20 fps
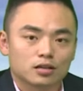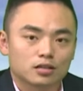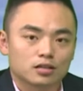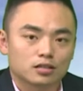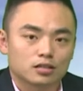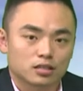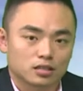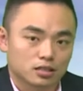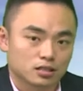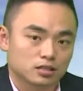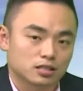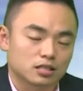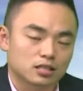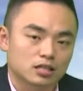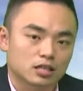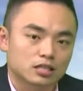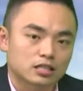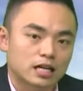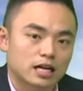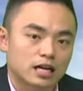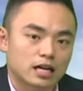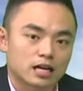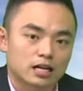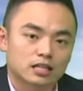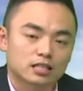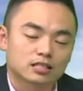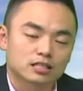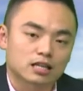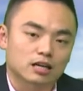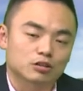呃，也请教一
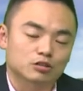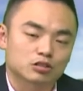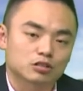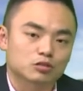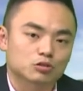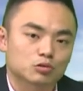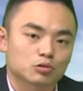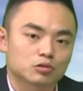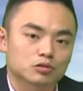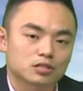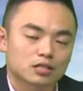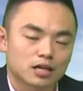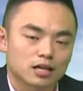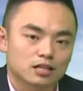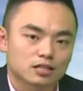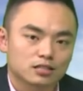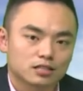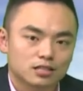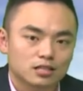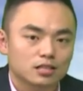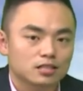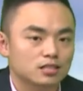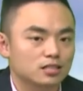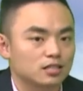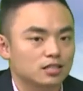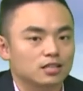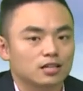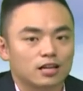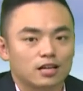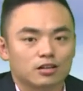下伊萨老师，说在近
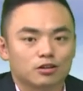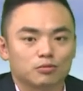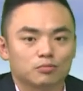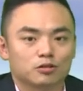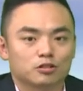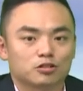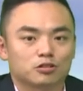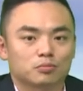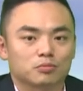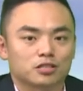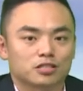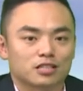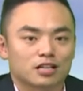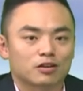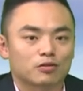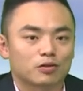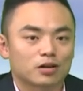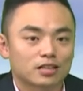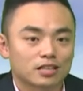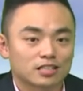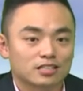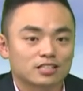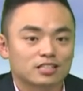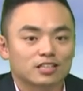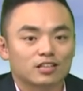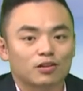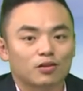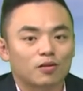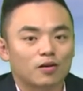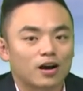期内有没有什么相关的
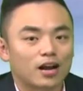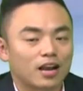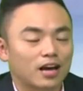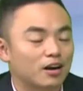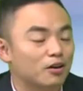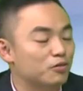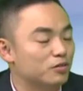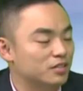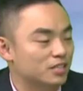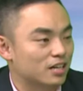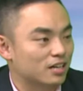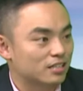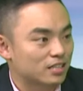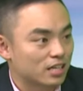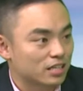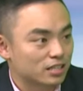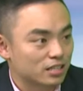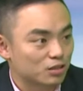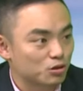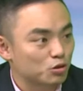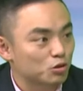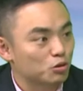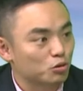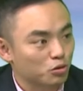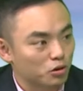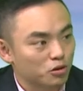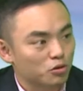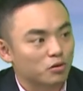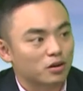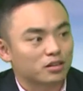计划啦，或想要再持续
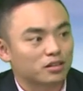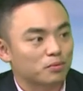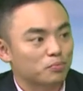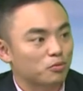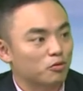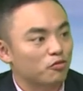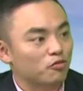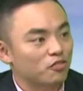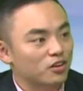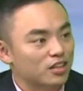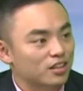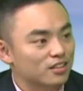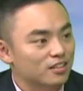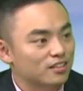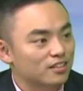推广的部分？